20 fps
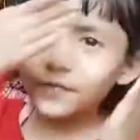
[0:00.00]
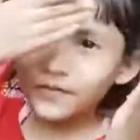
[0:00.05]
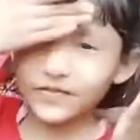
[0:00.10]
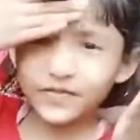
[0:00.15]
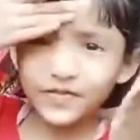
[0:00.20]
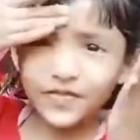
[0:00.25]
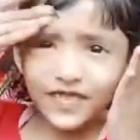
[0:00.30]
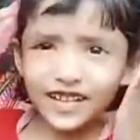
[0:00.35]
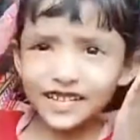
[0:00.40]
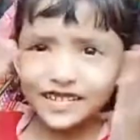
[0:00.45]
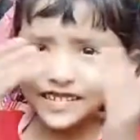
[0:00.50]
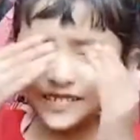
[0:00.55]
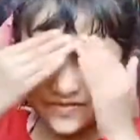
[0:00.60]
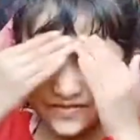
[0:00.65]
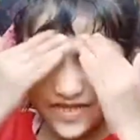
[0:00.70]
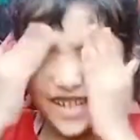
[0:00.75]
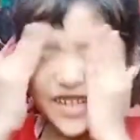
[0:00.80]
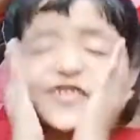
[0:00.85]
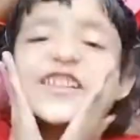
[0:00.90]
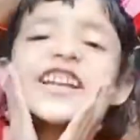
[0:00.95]
बड़े भी नहीं है
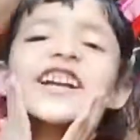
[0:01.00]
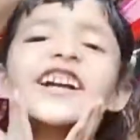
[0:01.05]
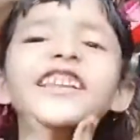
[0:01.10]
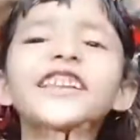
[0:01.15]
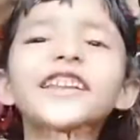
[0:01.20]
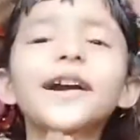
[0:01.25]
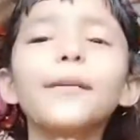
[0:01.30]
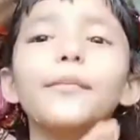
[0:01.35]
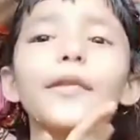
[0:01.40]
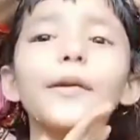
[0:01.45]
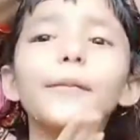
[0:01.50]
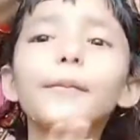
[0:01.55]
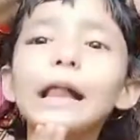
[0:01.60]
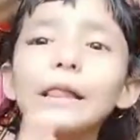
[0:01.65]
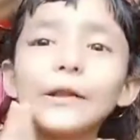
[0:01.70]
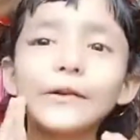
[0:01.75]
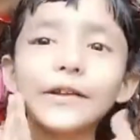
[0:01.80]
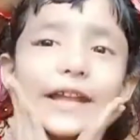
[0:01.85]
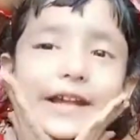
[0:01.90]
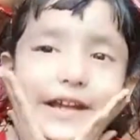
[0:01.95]
कि सारे बाल
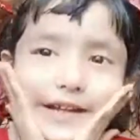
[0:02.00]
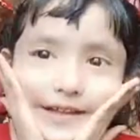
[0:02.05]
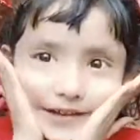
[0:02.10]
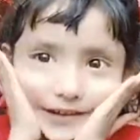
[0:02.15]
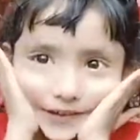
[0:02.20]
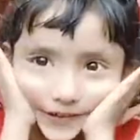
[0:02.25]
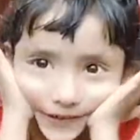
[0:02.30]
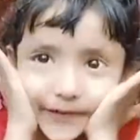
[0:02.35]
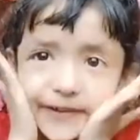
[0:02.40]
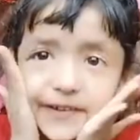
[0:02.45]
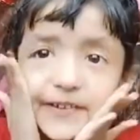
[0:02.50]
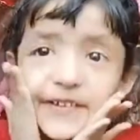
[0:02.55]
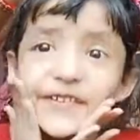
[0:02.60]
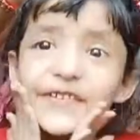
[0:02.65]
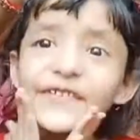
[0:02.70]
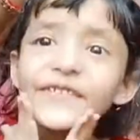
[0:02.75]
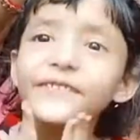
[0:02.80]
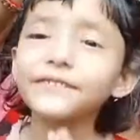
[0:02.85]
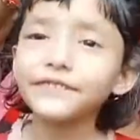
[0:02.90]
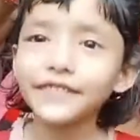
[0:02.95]
रबड़ पे आ सके
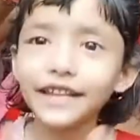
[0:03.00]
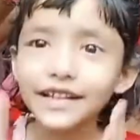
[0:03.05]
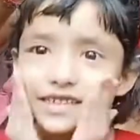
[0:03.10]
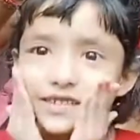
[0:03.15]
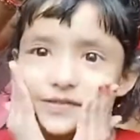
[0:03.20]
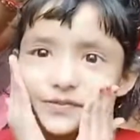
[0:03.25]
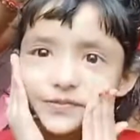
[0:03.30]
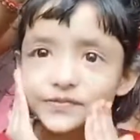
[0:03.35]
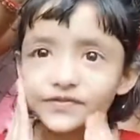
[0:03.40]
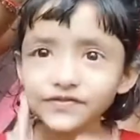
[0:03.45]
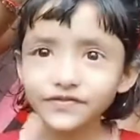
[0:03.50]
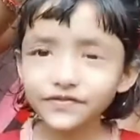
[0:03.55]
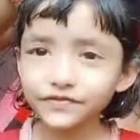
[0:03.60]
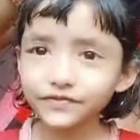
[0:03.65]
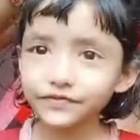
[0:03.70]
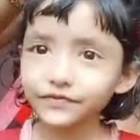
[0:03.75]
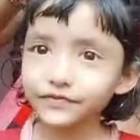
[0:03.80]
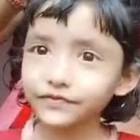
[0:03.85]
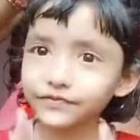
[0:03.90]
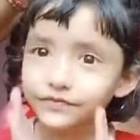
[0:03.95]
और इतने छोटे भी नहीं कि
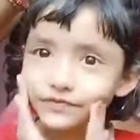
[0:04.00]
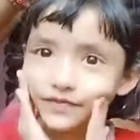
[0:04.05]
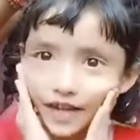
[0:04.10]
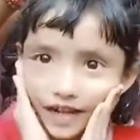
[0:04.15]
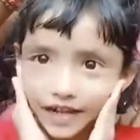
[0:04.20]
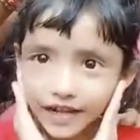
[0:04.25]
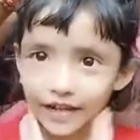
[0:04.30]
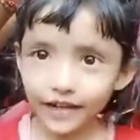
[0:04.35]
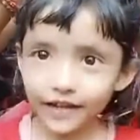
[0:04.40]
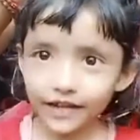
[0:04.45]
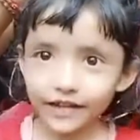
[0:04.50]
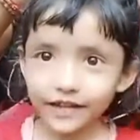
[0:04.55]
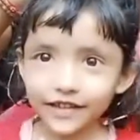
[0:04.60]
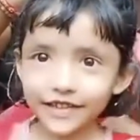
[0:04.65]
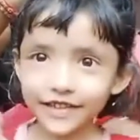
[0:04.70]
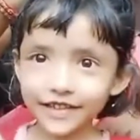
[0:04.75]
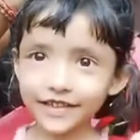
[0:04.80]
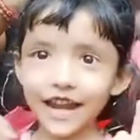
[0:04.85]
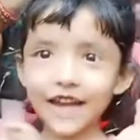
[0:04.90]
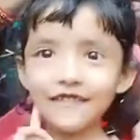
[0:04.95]
इनको खुला करके
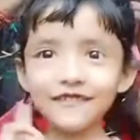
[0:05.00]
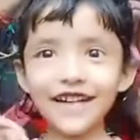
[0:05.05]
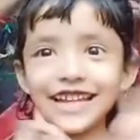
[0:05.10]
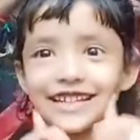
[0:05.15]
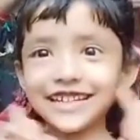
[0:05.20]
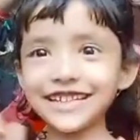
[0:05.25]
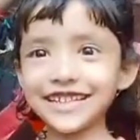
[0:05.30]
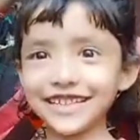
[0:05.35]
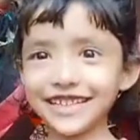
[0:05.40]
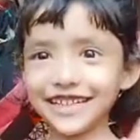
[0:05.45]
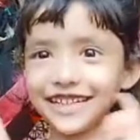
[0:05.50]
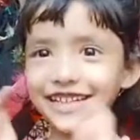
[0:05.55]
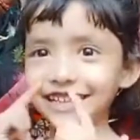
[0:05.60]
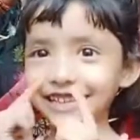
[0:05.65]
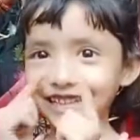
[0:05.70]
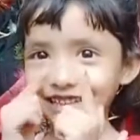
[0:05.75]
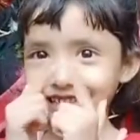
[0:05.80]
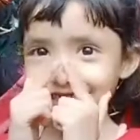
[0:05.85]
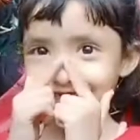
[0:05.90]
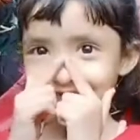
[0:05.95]
रख सके तो
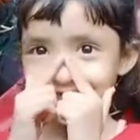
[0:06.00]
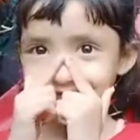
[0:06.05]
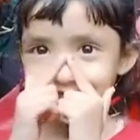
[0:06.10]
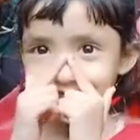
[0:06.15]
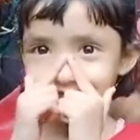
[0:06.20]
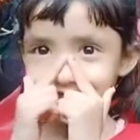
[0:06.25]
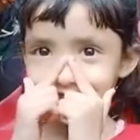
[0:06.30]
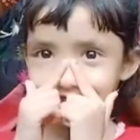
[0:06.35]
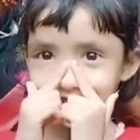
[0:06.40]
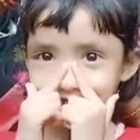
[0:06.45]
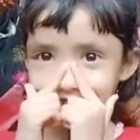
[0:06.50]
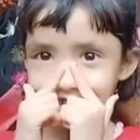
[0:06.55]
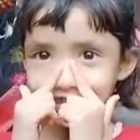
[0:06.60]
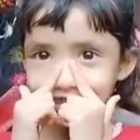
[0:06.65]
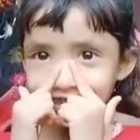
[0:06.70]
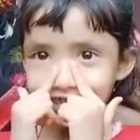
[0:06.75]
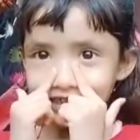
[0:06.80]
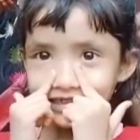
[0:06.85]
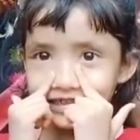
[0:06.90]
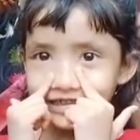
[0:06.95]
आंखों पे आ जाते हैं
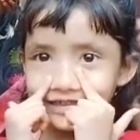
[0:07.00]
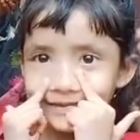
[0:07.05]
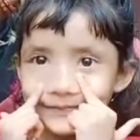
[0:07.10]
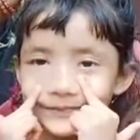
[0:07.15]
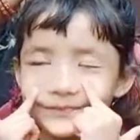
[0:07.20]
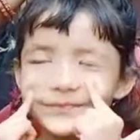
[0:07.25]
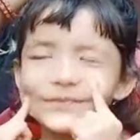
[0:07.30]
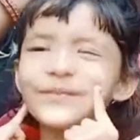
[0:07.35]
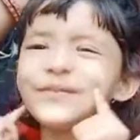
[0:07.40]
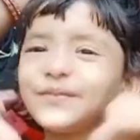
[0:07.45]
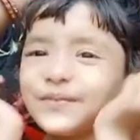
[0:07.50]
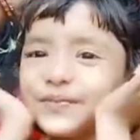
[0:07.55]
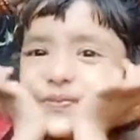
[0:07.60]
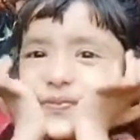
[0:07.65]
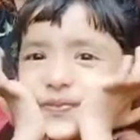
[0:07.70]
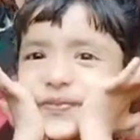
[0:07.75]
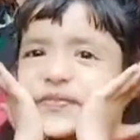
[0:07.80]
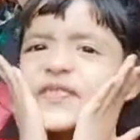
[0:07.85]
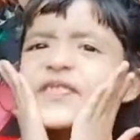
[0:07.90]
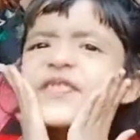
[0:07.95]
तो
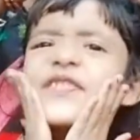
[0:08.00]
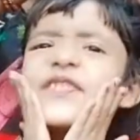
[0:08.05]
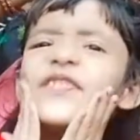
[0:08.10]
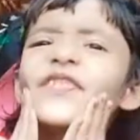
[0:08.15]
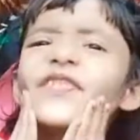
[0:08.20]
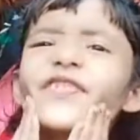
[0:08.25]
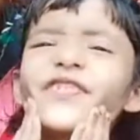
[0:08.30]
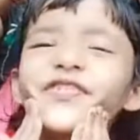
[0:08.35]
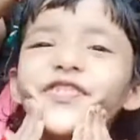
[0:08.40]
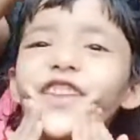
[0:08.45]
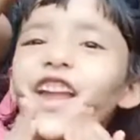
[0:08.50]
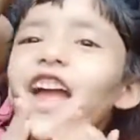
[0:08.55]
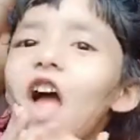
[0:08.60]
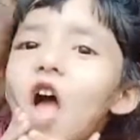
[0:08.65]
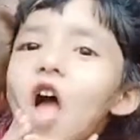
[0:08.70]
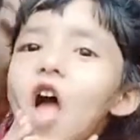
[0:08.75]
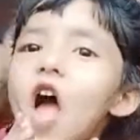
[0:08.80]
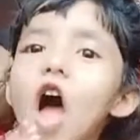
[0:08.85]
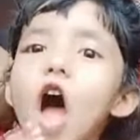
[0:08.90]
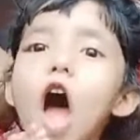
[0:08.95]
बड़ी मुश्किल से इसकी
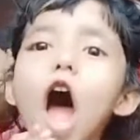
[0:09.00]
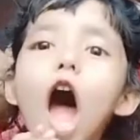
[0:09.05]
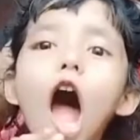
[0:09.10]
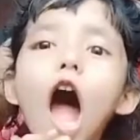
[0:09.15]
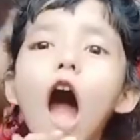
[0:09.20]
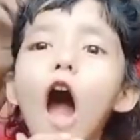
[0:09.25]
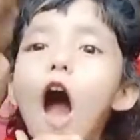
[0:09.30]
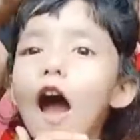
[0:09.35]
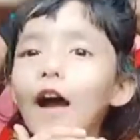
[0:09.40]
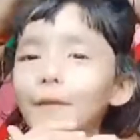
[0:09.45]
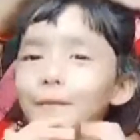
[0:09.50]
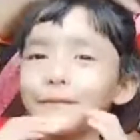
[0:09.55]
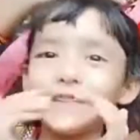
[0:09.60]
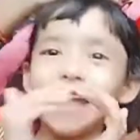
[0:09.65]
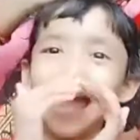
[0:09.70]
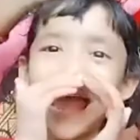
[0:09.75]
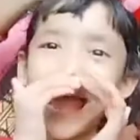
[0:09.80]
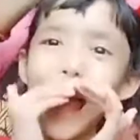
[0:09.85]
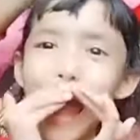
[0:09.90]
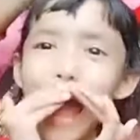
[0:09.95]
पोनी बना रही हूँ
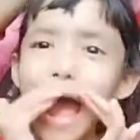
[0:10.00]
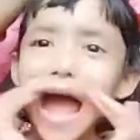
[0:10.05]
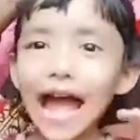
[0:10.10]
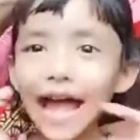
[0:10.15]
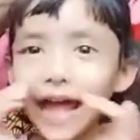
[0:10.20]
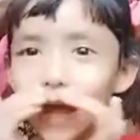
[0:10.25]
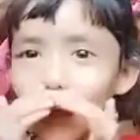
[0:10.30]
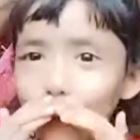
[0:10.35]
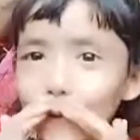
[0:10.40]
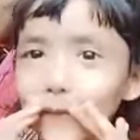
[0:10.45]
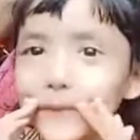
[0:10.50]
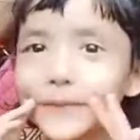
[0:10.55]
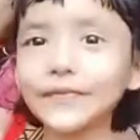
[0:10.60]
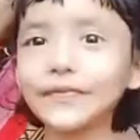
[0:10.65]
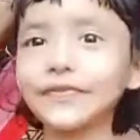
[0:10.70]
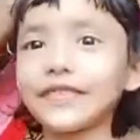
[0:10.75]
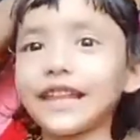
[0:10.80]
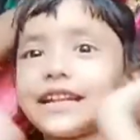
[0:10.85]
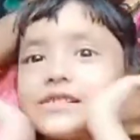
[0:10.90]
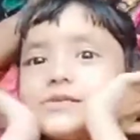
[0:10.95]
बिल्कुल भी बनाने नहीं
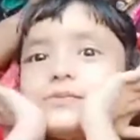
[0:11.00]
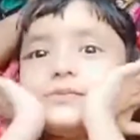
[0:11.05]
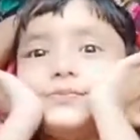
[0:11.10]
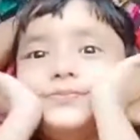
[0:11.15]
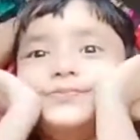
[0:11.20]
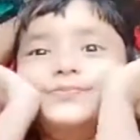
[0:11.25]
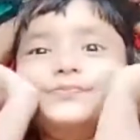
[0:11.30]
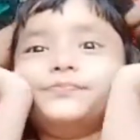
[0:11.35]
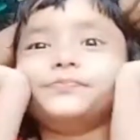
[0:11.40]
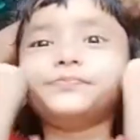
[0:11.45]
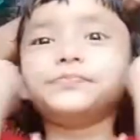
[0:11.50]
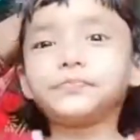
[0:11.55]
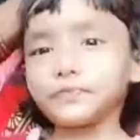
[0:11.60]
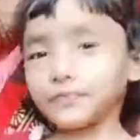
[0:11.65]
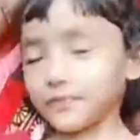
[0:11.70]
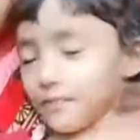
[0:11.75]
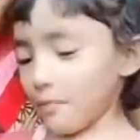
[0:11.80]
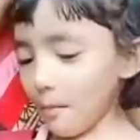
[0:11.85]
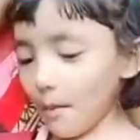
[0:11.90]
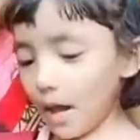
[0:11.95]
देती और ना ही बाल
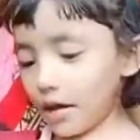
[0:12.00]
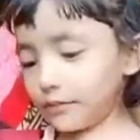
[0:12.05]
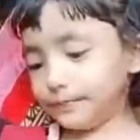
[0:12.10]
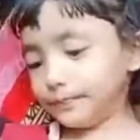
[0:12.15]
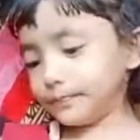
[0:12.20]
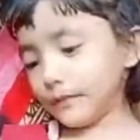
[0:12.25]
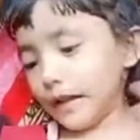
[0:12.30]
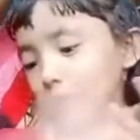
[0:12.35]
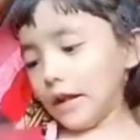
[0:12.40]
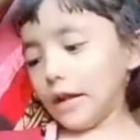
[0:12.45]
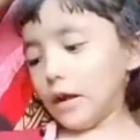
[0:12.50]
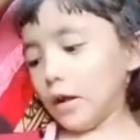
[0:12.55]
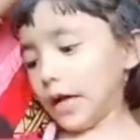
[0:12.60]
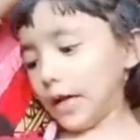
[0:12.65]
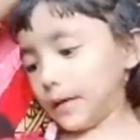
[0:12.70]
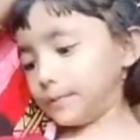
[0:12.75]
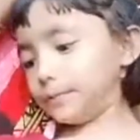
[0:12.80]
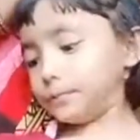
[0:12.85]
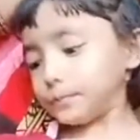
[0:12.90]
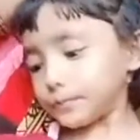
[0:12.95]
कटवाने देती है
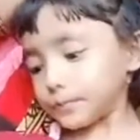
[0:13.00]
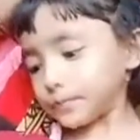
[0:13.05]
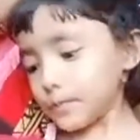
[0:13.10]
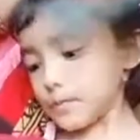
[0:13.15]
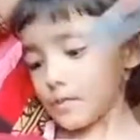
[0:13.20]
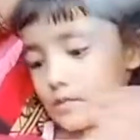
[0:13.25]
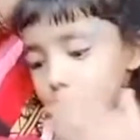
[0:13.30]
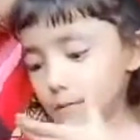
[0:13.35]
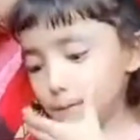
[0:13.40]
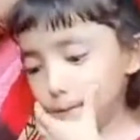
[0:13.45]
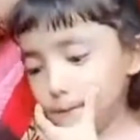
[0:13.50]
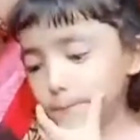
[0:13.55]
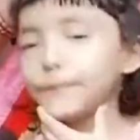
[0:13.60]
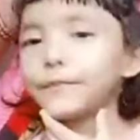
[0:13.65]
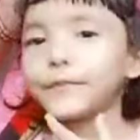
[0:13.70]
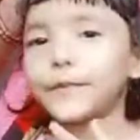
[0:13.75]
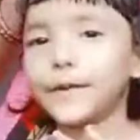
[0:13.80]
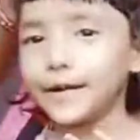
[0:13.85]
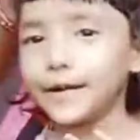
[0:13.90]
और नखरे देखो इसके